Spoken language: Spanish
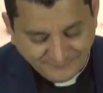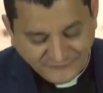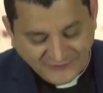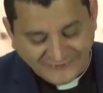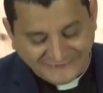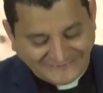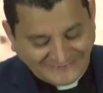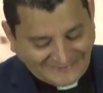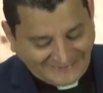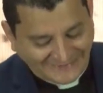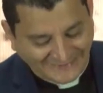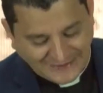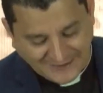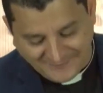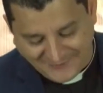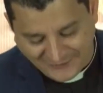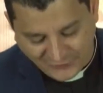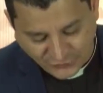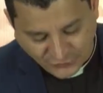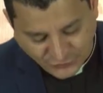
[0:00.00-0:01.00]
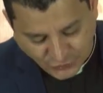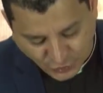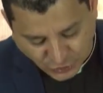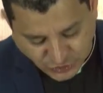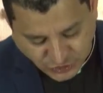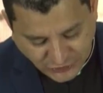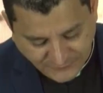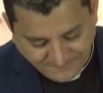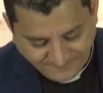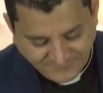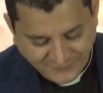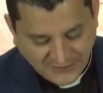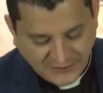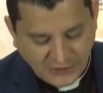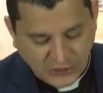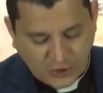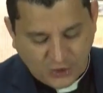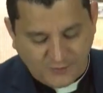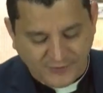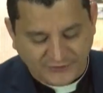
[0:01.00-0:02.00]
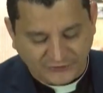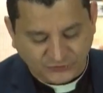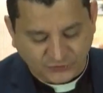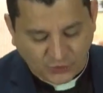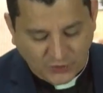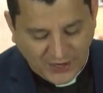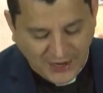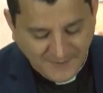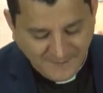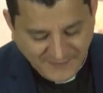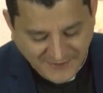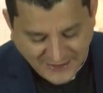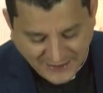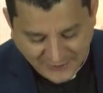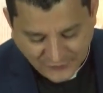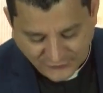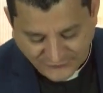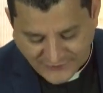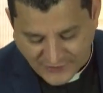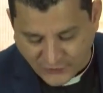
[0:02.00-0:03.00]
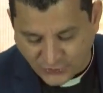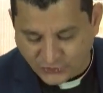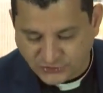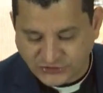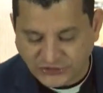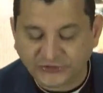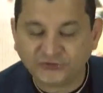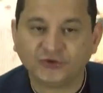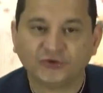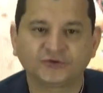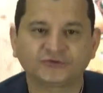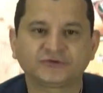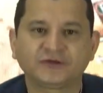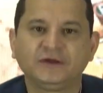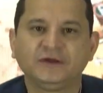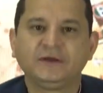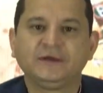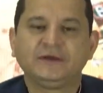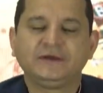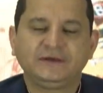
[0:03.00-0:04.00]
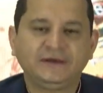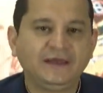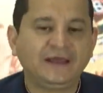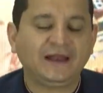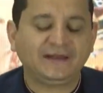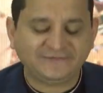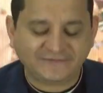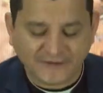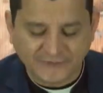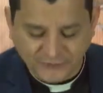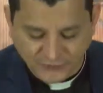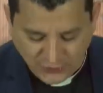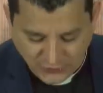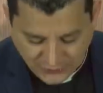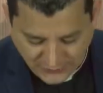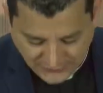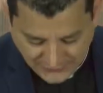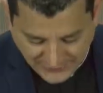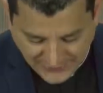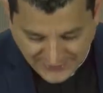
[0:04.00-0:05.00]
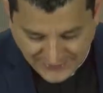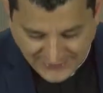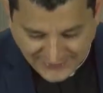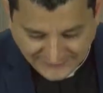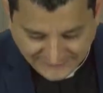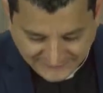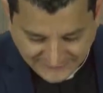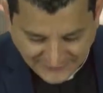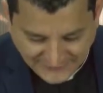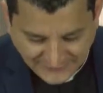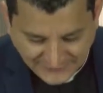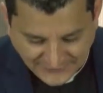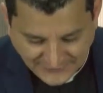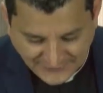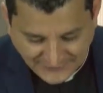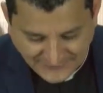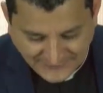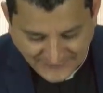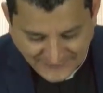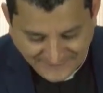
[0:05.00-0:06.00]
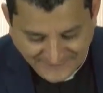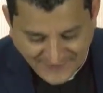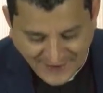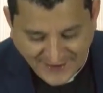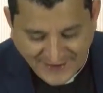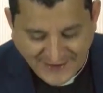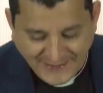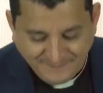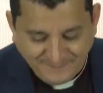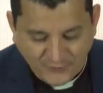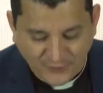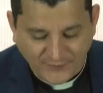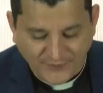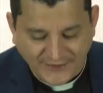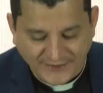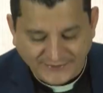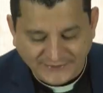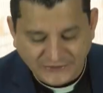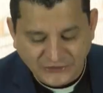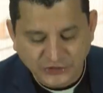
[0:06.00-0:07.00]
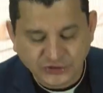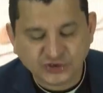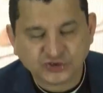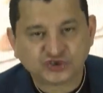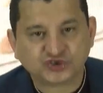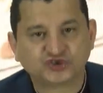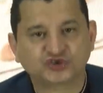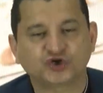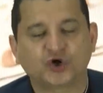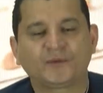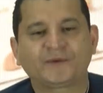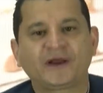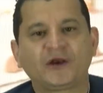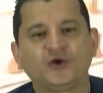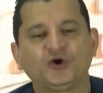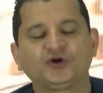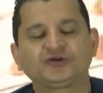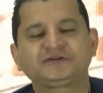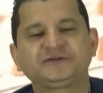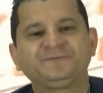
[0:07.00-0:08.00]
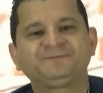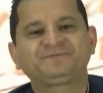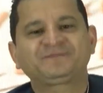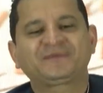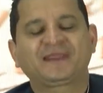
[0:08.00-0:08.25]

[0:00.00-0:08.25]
Dice que llama a los doce y comenzó a enviarlos de dos en dos. Y el Señor les da el poder sobre los